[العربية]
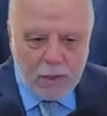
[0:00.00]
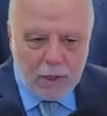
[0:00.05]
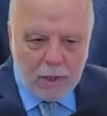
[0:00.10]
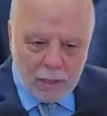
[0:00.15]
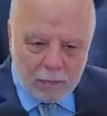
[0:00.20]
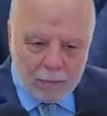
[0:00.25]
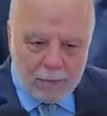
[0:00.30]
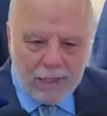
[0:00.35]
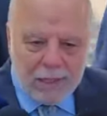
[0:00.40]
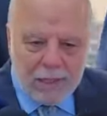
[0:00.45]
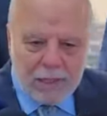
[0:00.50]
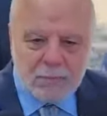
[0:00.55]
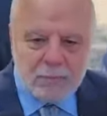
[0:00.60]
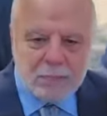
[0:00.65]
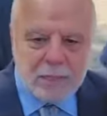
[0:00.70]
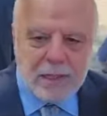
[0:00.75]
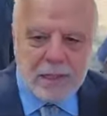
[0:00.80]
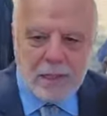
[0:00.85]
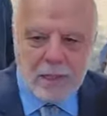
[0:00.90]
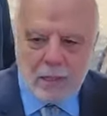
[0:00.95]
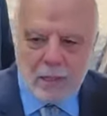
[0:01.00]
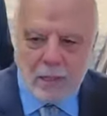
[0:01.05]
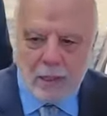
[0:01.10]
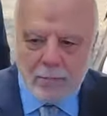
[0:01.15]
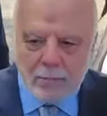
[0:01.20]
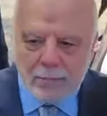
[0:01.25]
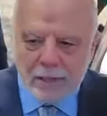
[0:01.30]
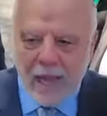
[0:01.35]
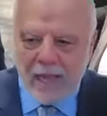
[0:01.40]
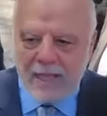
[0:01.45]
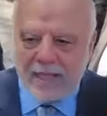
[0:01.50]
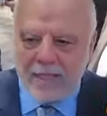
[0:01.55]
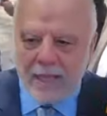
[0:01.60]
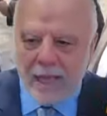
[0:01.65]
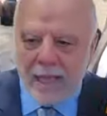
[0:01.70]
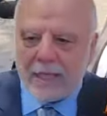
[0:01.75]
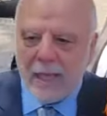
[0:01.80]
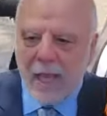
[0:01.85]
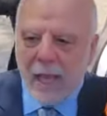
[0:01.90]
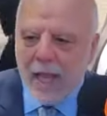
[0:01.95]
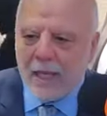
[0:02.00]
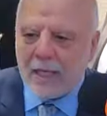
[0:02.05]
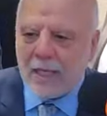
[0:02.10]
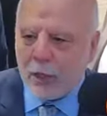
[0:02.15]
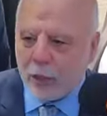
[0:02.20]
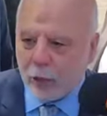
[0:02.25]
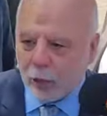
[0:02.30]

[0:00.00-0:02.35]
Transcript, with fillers: البلد بإمكانيات هائلة